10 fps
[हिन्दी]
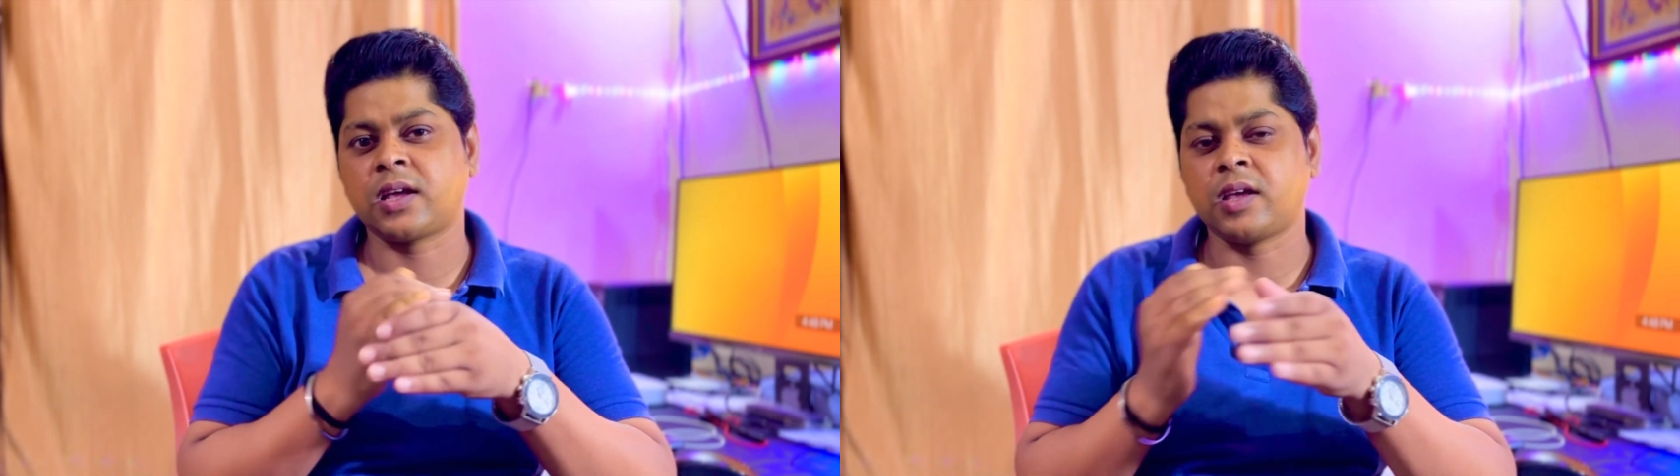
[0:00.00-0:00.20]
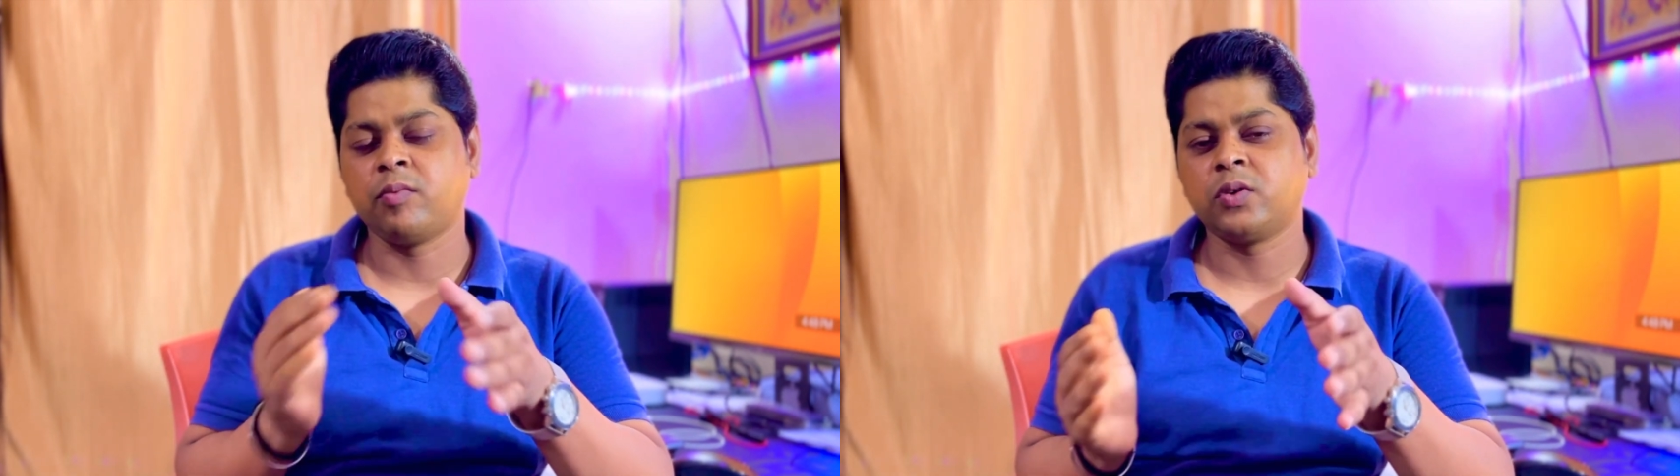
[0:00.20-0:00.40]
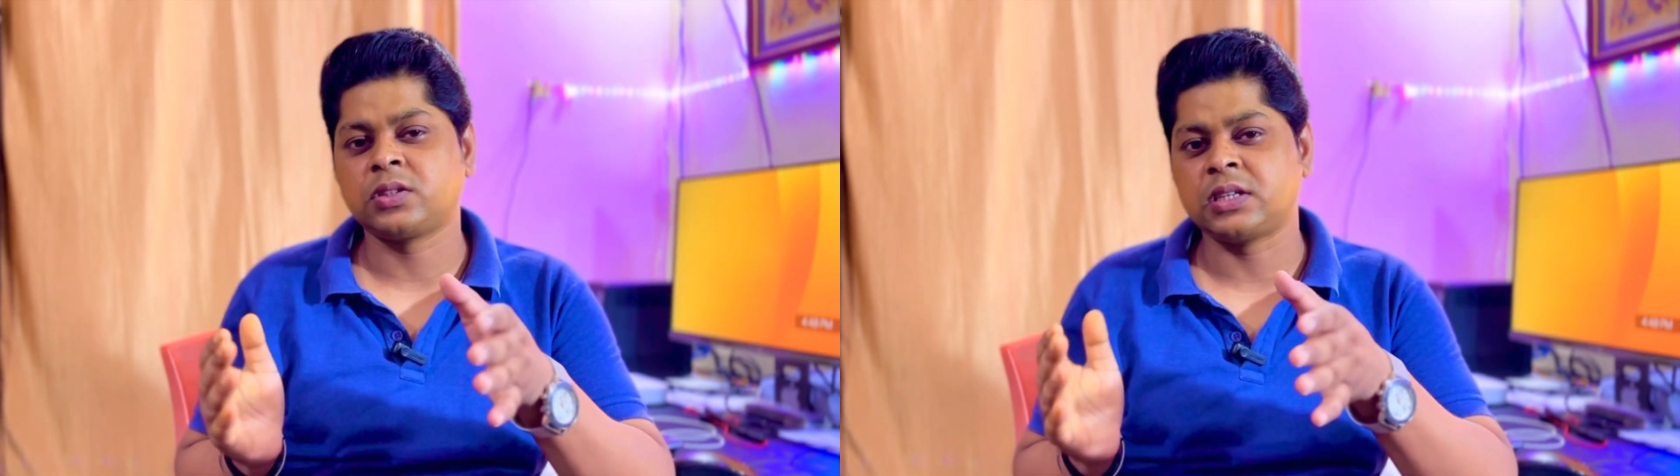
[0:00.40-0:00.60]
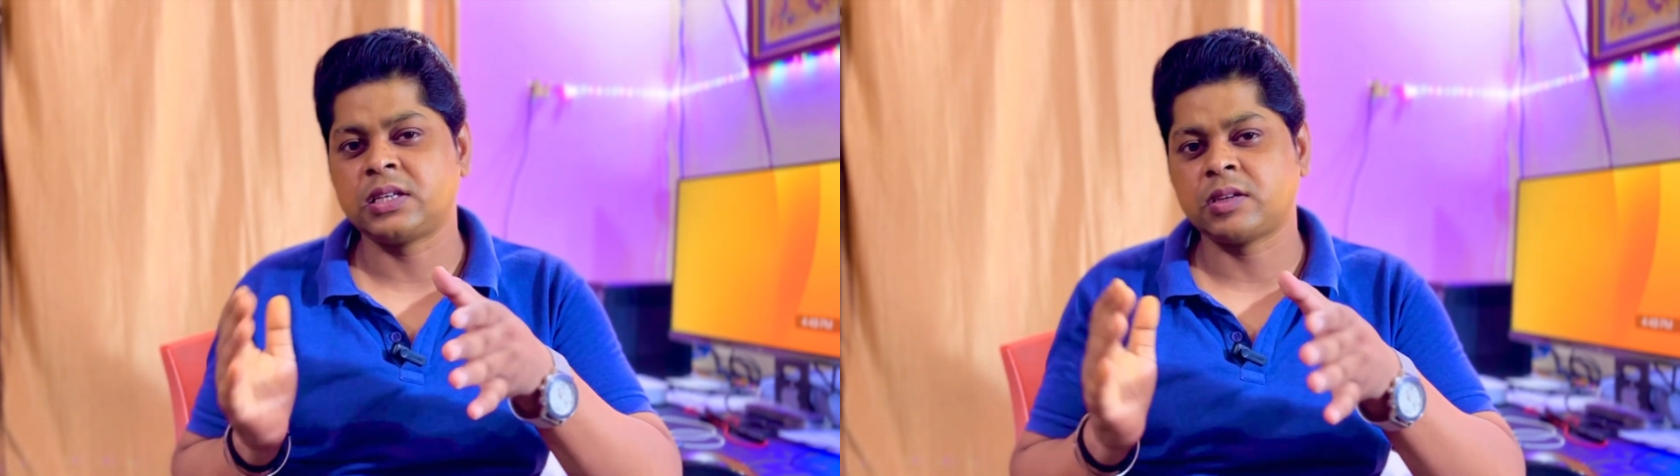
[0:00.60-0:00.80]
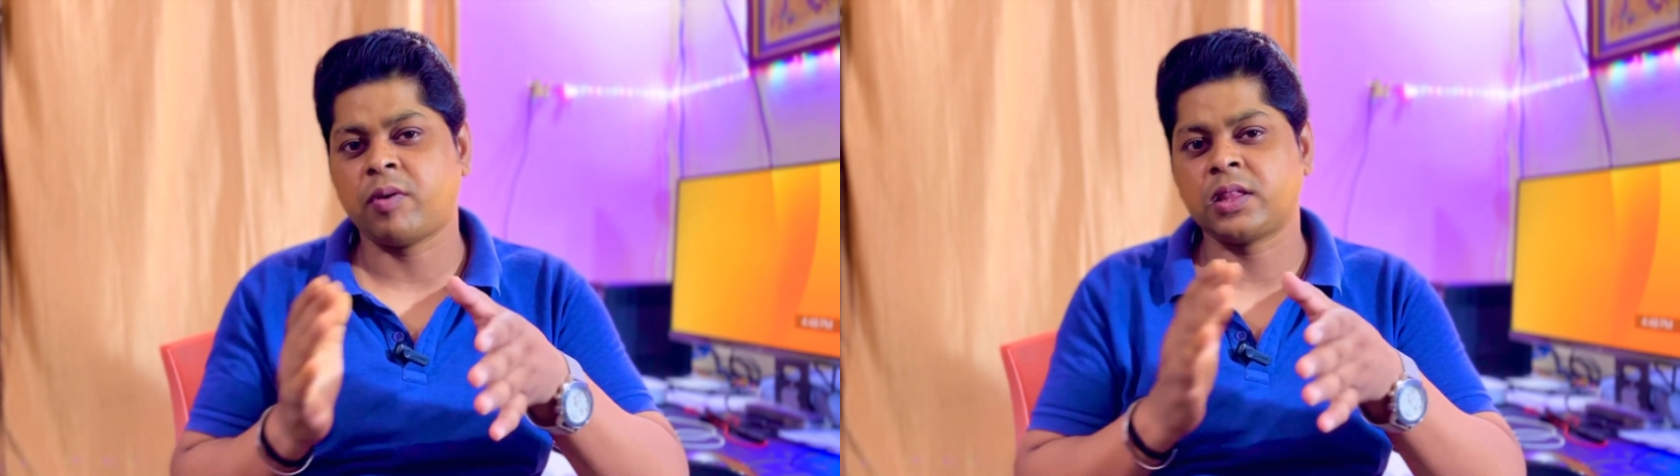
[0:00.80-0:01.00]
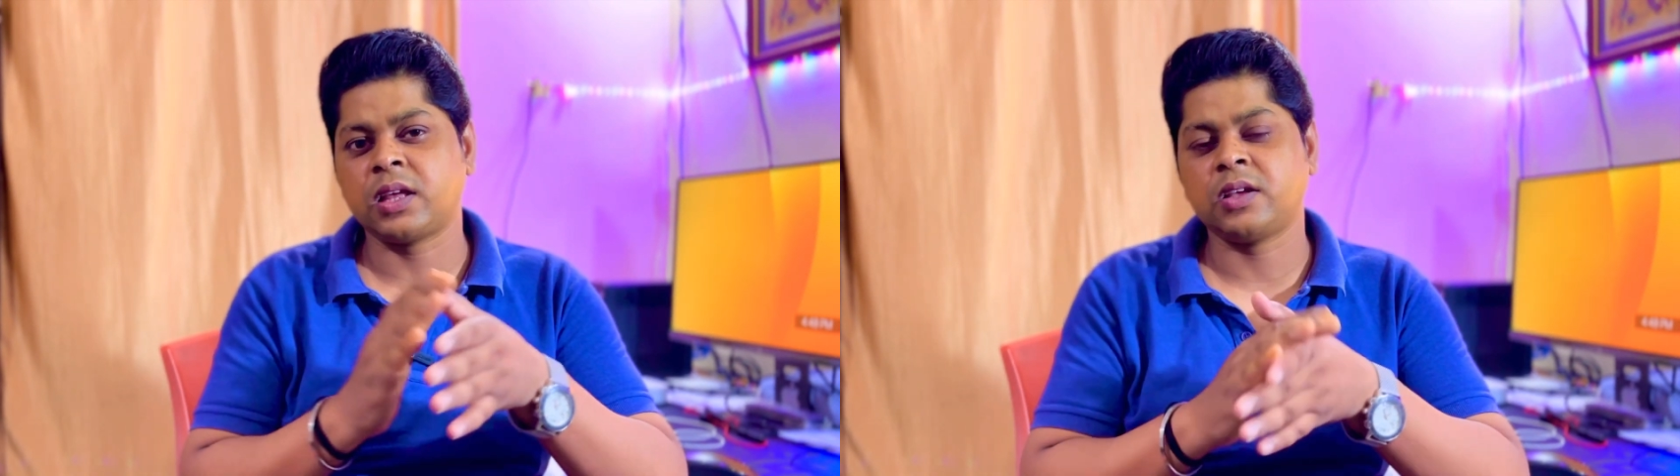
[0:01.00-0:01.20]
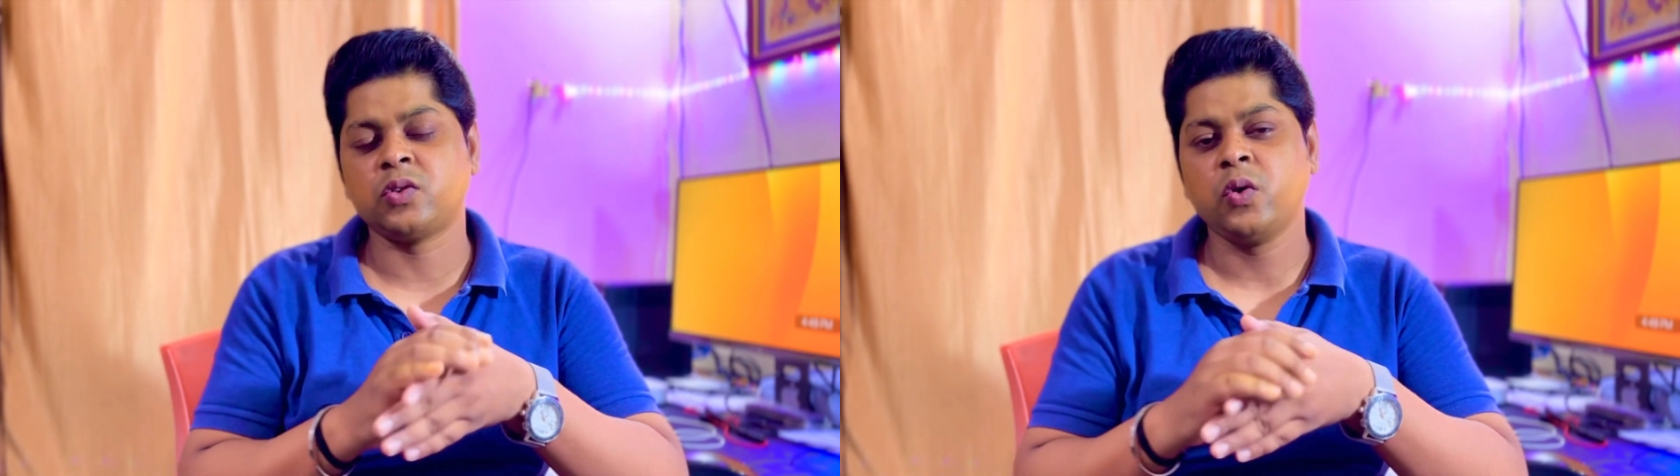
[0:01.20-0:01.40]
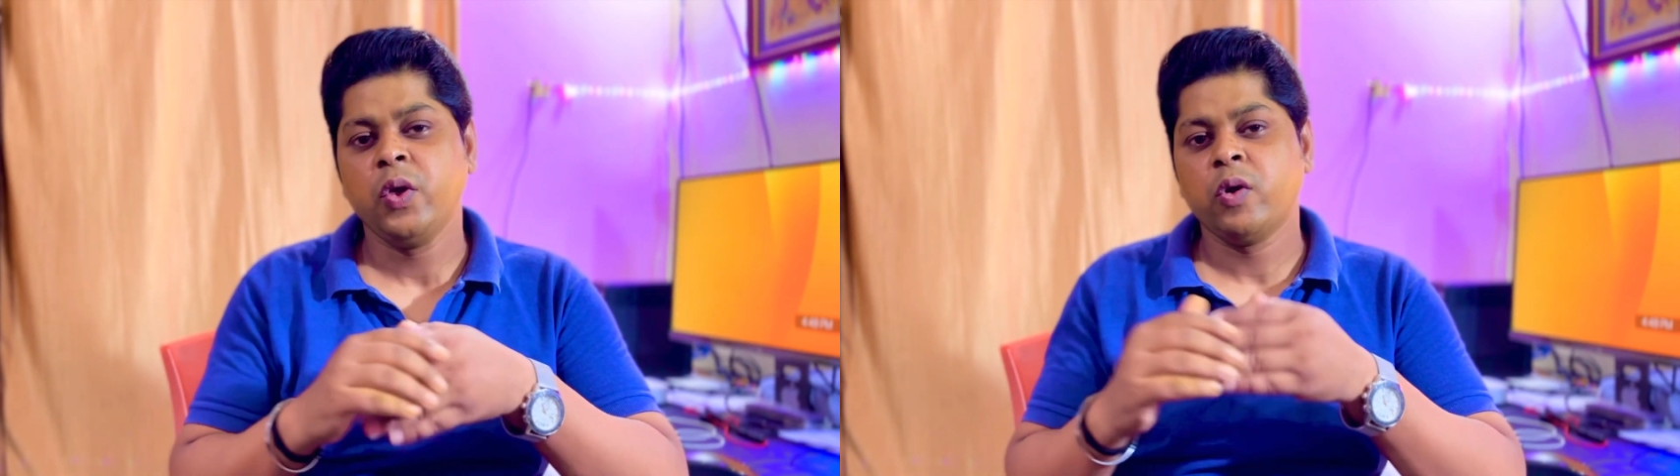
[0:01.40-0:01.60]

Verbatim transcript: कीबोर्ड्स ये सब आते हैं जो